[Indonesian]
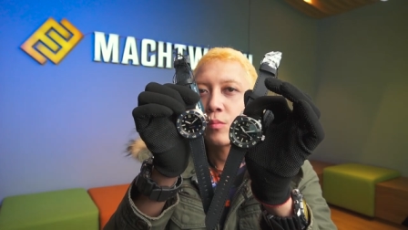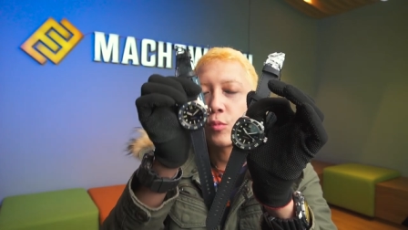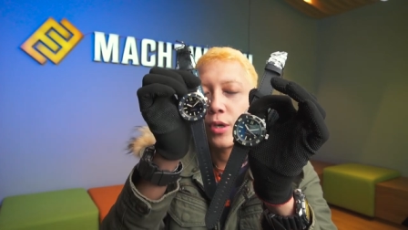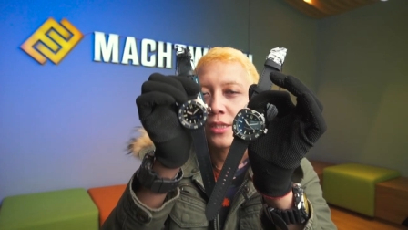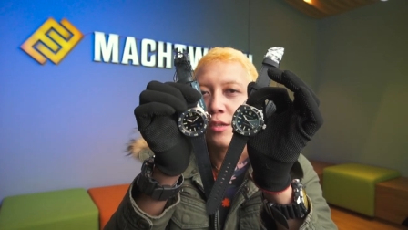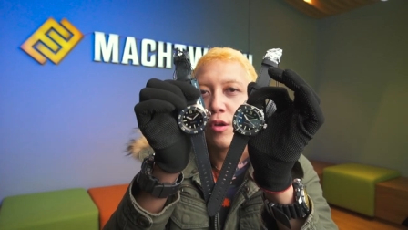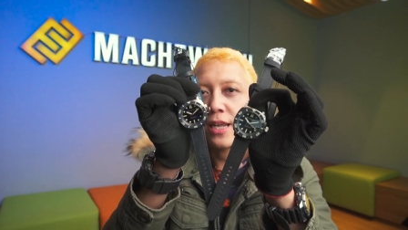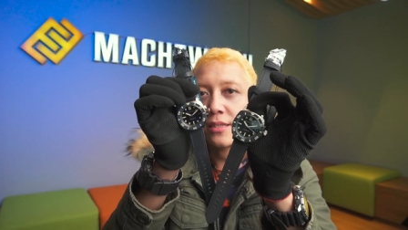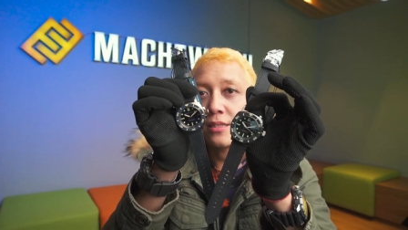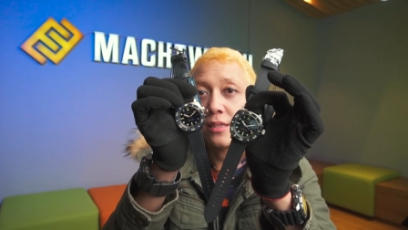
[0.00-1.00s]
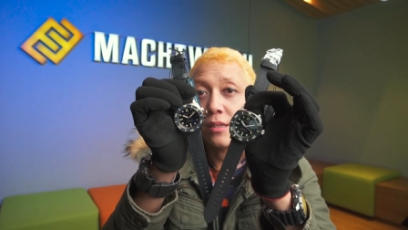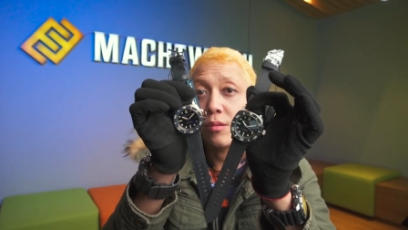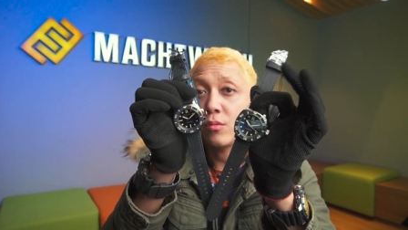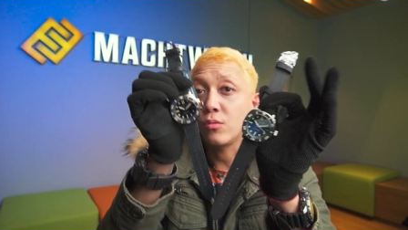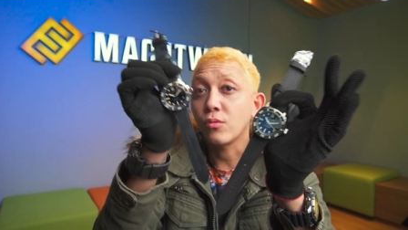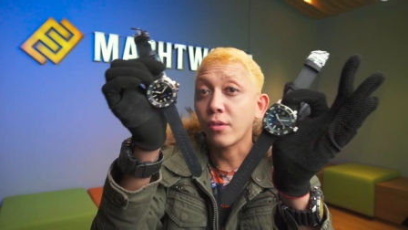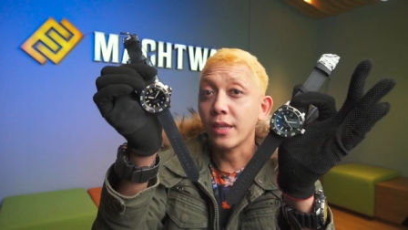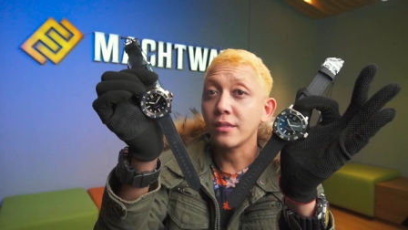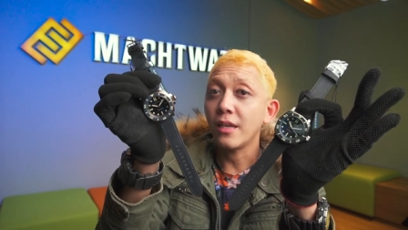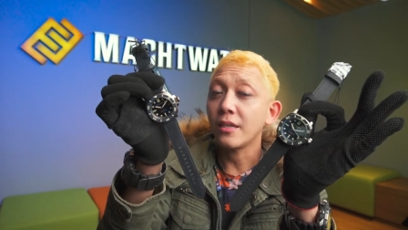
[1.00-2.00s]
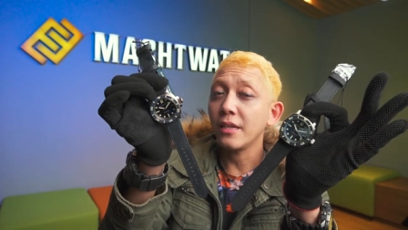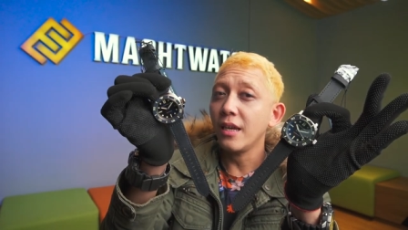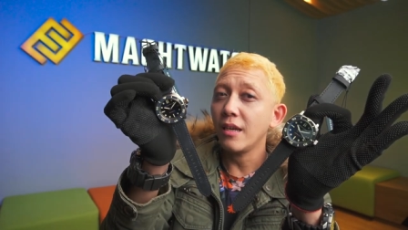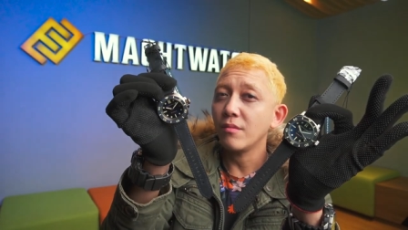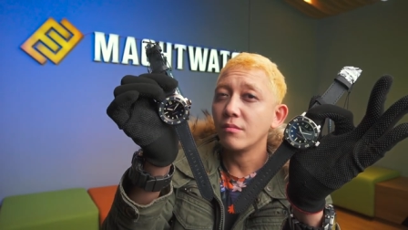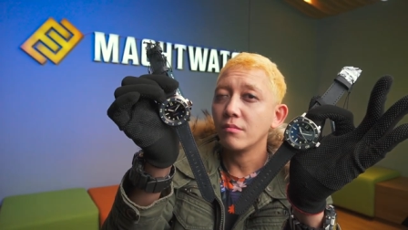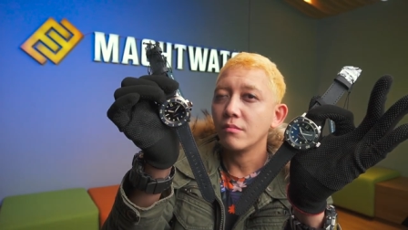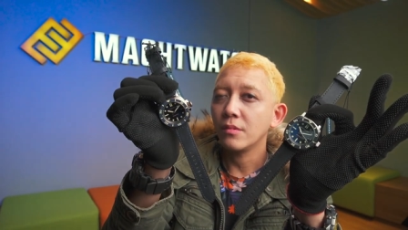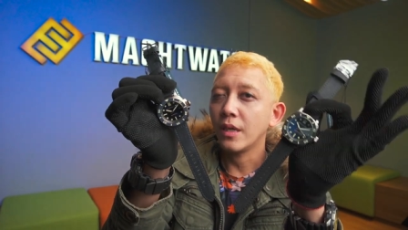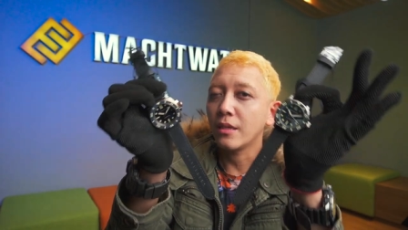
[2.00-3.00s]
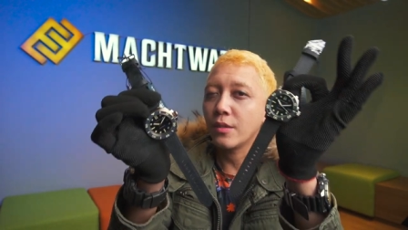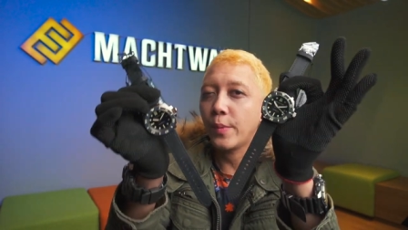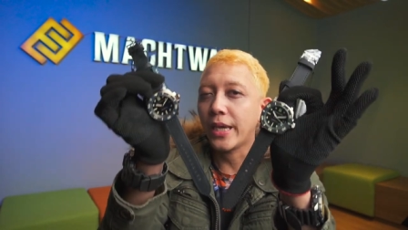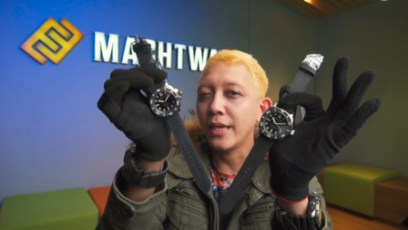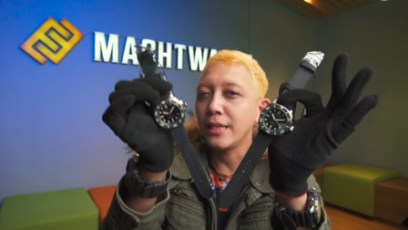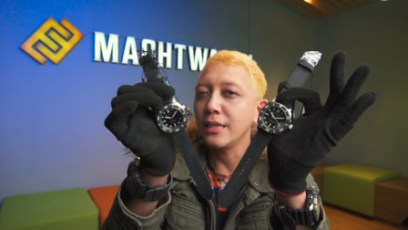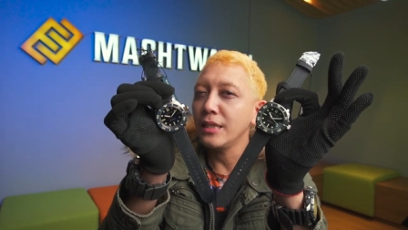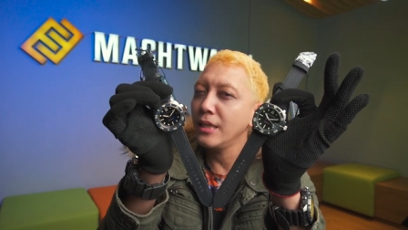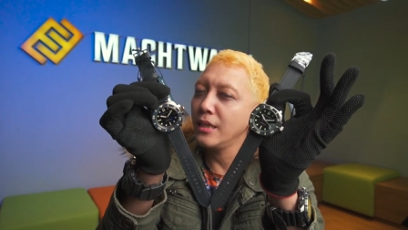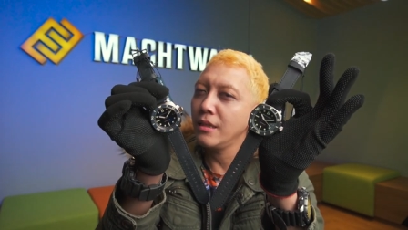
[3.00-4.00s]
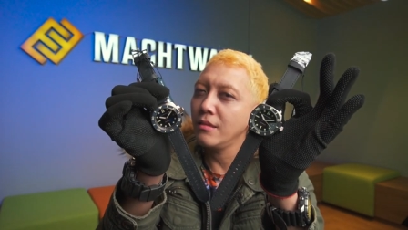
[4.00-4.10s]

buat dikoleksi. Untuk range harga dengan spek kayak gini